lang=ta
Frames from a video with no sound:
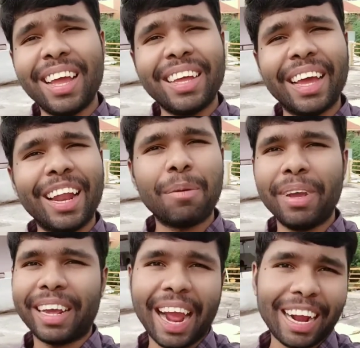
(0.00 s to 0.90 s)
எல்லாருமே
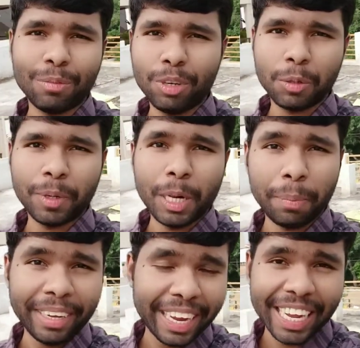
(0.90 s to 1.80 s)
கிராக்கர்ஸ் போஸ்
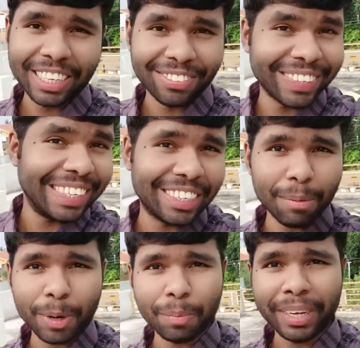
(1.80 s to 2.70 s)
பண்ணியிருப்பீங்க ஸ்வீட்
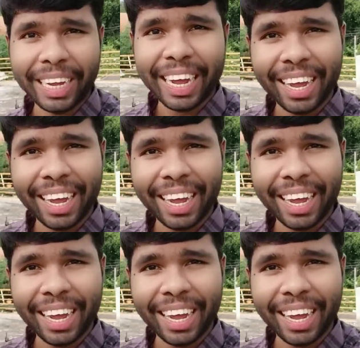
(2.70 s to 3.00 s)
சாப்பிட்ருப்பீங்க